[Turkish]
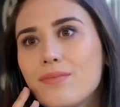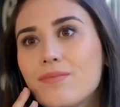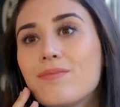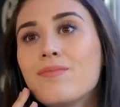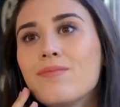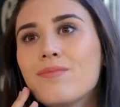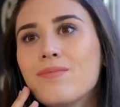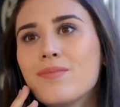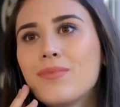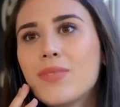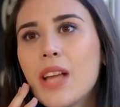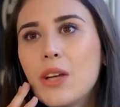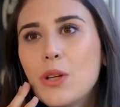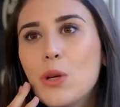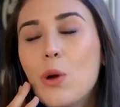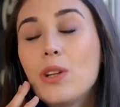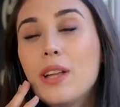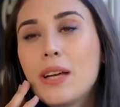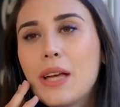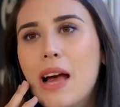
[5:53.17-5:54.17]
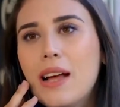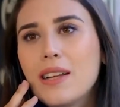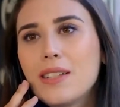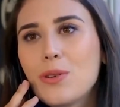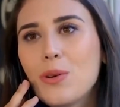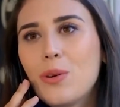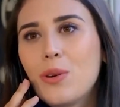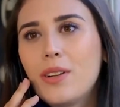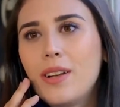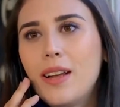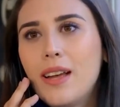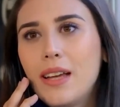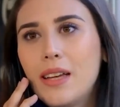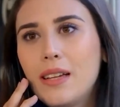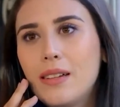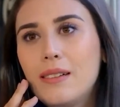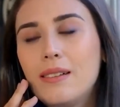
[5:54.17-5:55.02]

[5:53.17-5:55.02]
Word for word: Hmm, yola gel şöyle